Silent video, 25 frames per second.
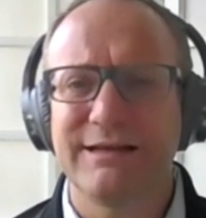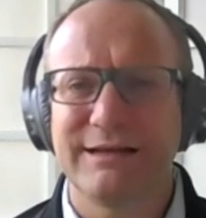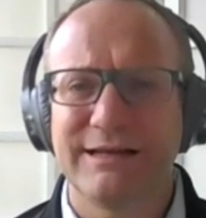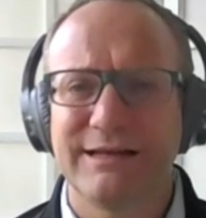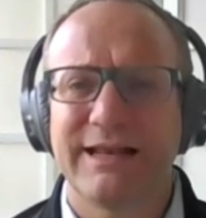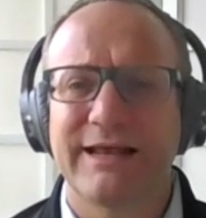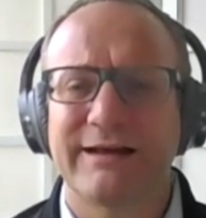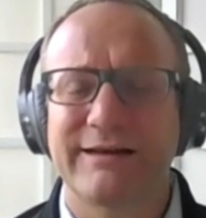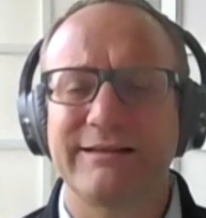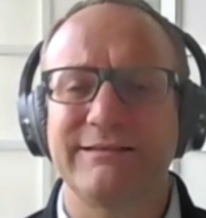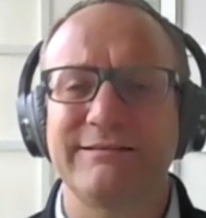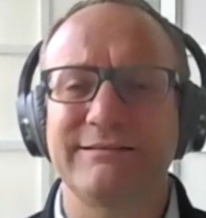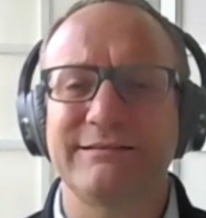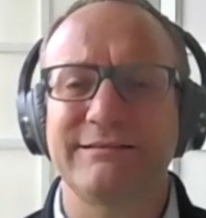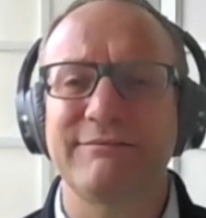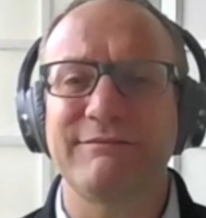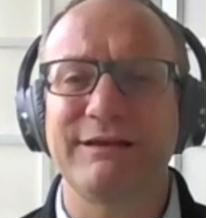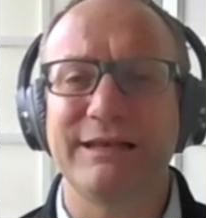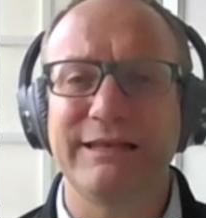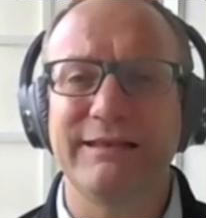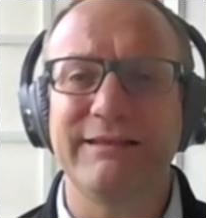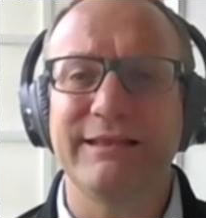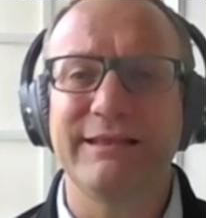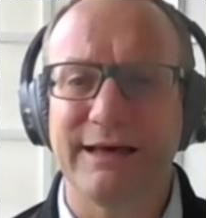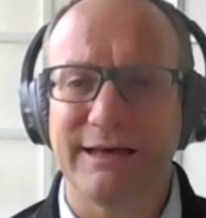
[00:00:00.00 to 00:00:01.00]
la
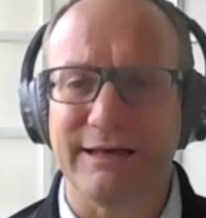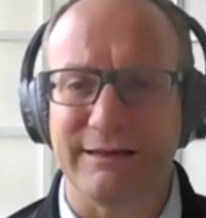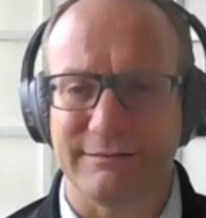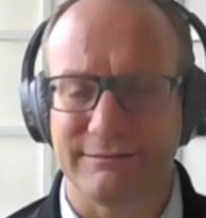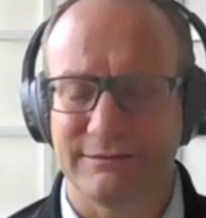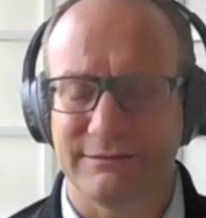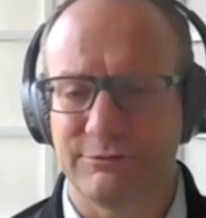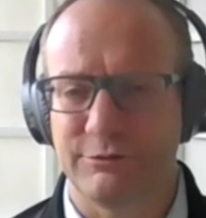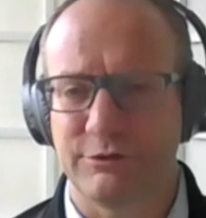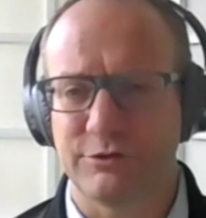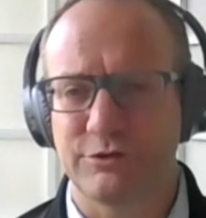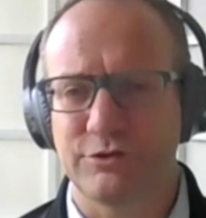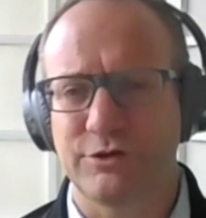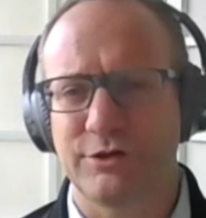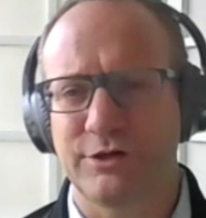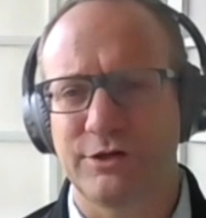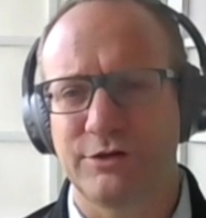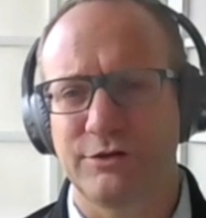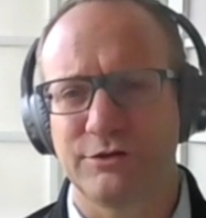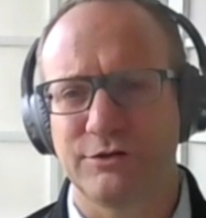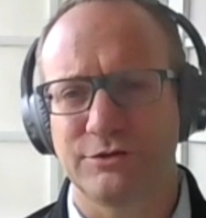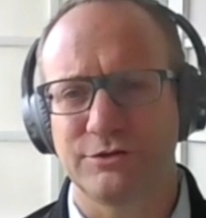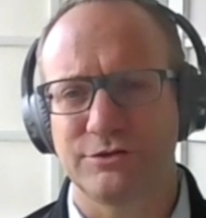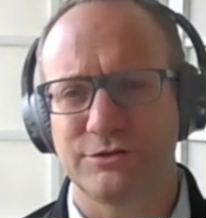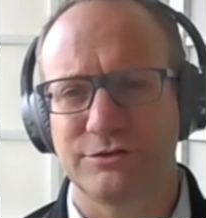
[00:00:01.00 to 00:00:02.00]
rentabilidad de nuestros
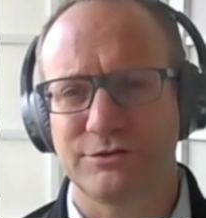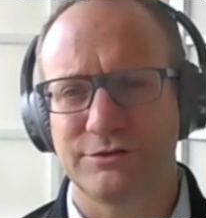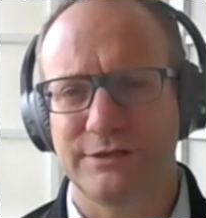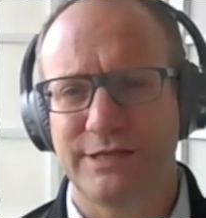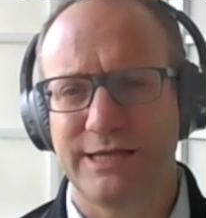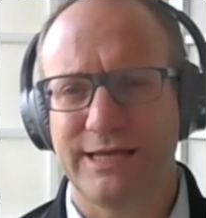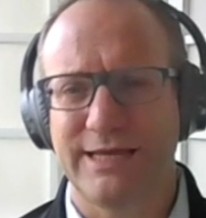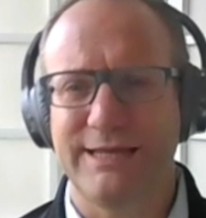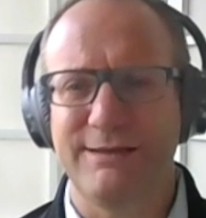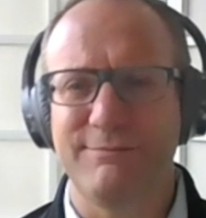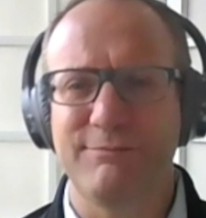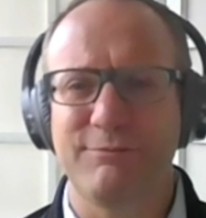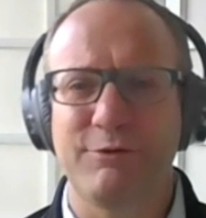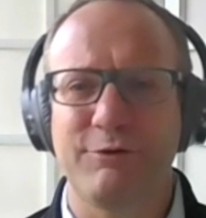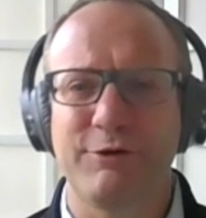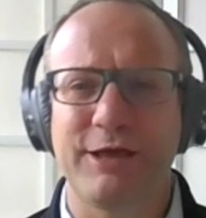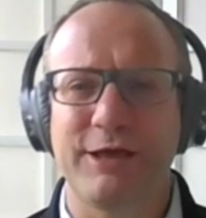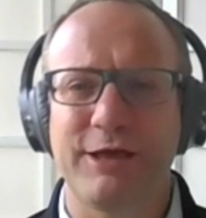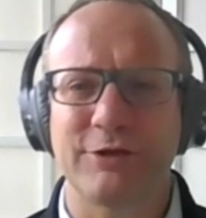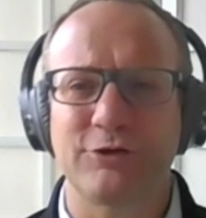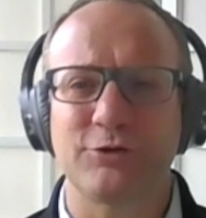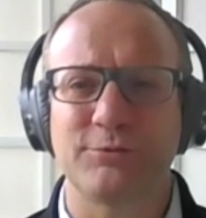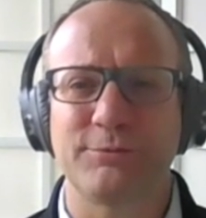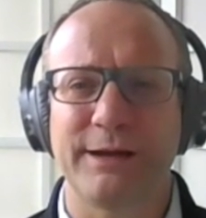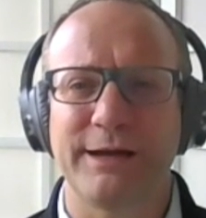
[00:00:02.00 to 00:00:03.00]
negocios. Y ahí me voy
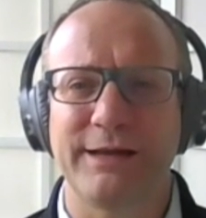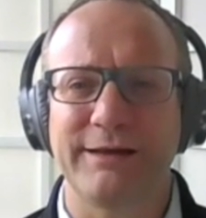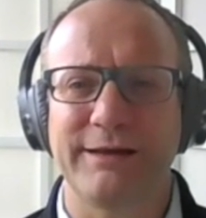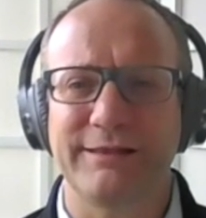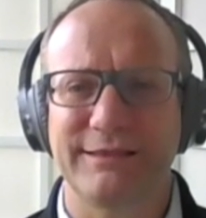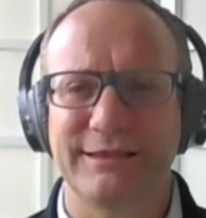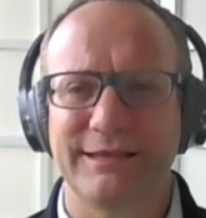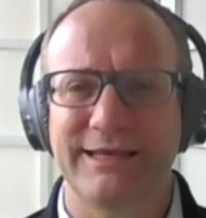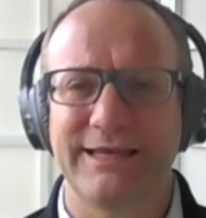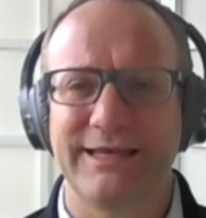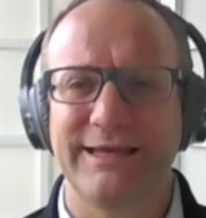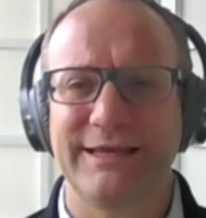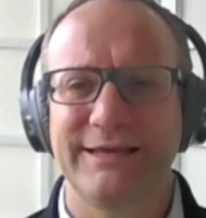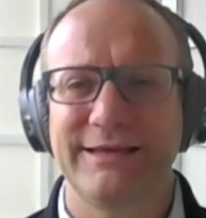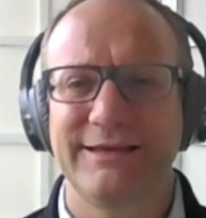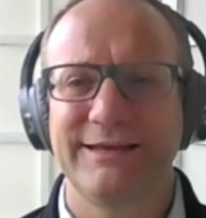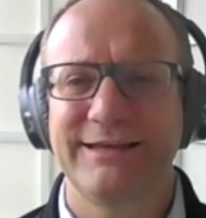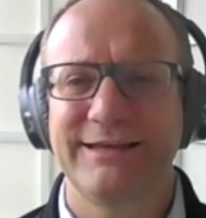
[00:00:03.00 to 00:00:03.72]
a tomar de